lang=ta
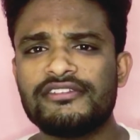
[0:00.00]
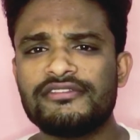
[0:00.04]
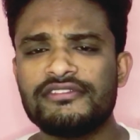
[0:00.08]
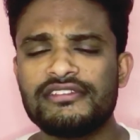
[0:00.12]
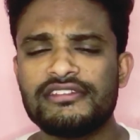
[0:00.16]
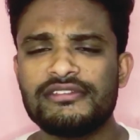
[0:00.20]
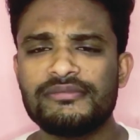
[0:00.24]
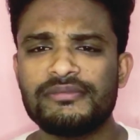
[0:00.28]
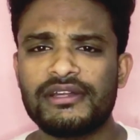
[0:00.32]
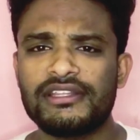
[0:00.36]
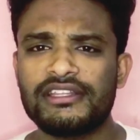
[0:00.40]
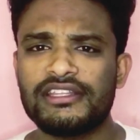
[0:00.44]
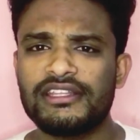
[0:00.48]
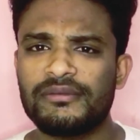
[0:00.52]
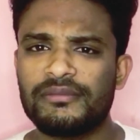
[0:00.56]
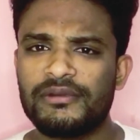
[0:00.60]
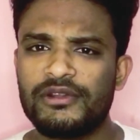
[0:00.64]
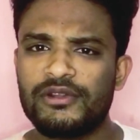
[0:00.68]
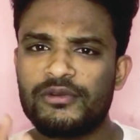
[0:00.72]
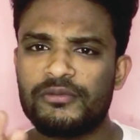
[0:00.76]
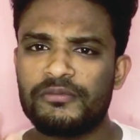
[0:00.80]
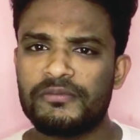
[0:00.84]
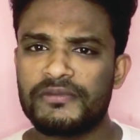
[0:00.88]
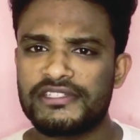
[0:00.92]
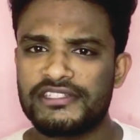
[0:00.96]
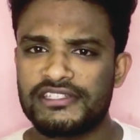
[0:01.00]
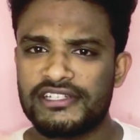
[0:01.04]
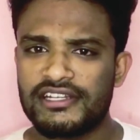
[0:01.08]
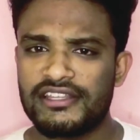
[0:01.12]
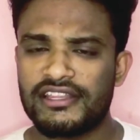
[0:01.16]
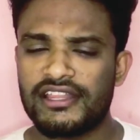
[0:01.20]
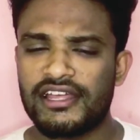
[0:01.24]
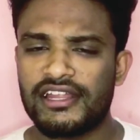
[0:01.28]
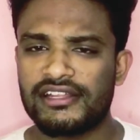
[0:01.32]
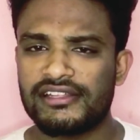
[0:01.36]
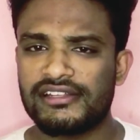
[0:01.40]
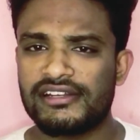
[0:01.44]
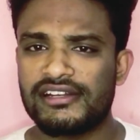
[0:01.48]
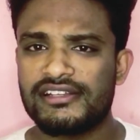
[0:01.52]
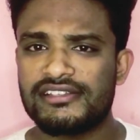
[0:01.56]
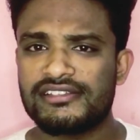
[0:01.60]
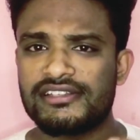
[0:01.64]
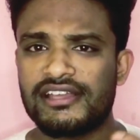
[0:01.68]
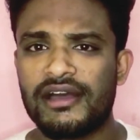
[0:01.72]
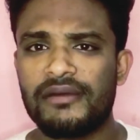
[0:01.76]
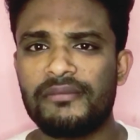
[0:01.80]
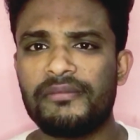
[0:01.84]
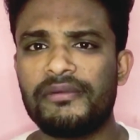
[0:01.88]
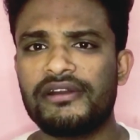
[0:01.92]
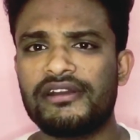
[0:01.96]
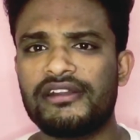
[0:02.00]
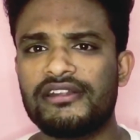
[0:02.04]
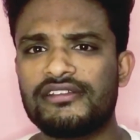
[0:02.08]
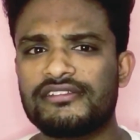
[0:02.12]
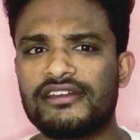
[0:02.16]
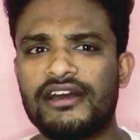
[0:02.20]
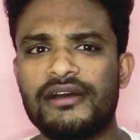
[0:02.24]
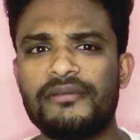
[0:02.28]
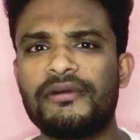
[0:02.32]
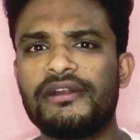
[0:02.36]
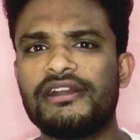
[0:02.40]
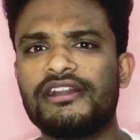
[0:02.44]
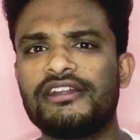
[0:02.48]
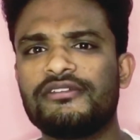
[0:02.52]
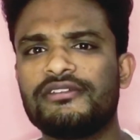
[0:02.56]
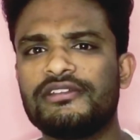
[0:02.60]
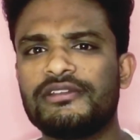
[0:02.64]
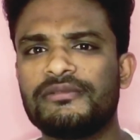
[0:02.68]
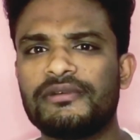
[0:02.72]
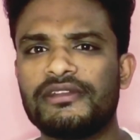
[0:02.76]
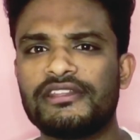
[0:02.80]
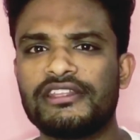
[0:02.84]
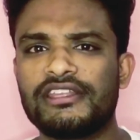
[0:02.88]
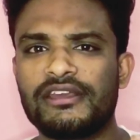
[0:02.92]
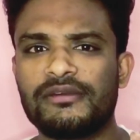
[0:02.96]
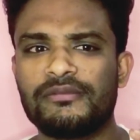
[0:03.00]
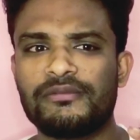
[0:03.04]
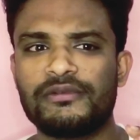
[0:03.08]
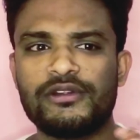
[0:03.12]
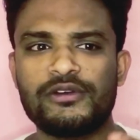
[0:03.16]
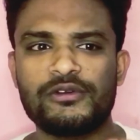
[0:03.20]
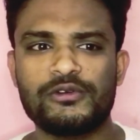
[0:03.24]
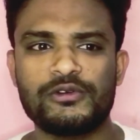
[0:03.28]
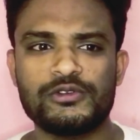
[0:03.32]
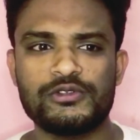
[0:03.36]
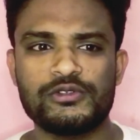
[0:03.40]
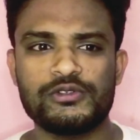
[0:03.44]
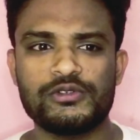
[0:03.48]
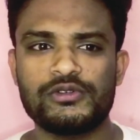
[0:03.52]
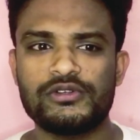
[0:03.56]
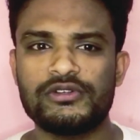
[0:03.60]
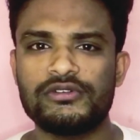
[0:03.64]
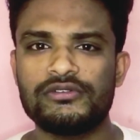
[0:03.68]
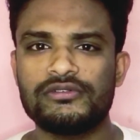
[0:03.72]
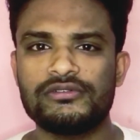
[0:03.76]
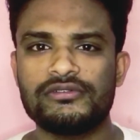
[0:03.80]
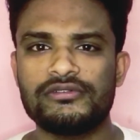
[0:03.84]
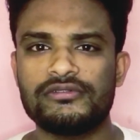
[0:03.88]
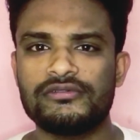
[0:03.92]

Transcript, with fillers: வந்து பார்த்திங்க அப்படின்னா ரொம்ப சின்னதாக இருக்கனால சாப்பாடு சாப்பாட்டுக்கு வந்து பார்த்திங்க அப்படின்னா கொஞ்சோண்டு